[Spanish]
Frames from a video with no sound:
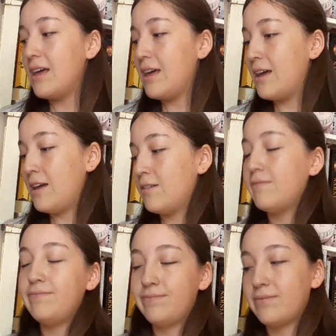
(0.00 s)

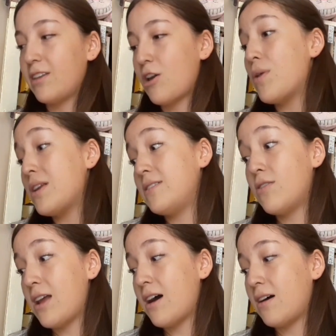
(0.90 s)
Eh, como les
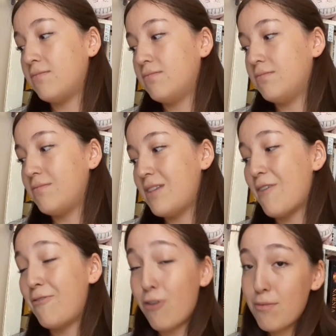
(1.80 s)
digo, la,
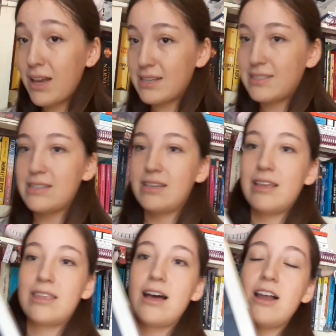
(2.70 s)
forma en que está
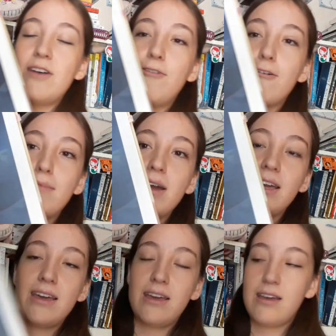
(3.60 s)
escrita, la forma
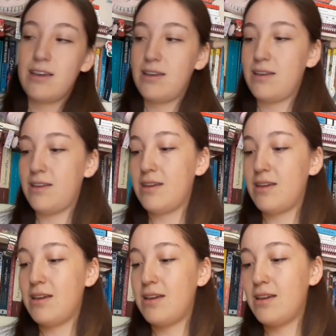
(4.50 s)
en que
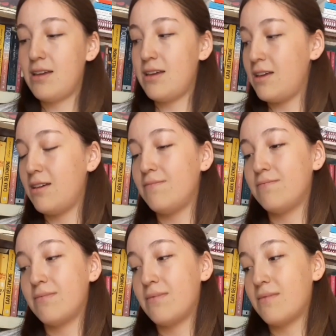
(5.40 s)

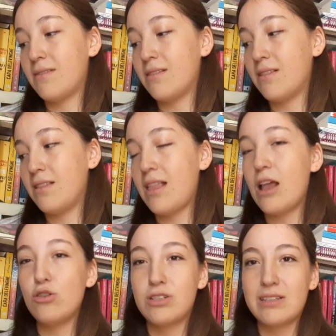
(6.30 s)
em,
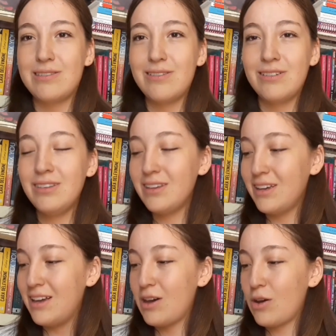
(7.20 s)
la ilustración
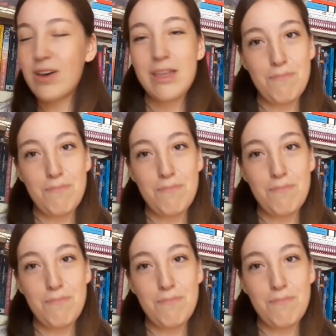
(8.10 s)
pues,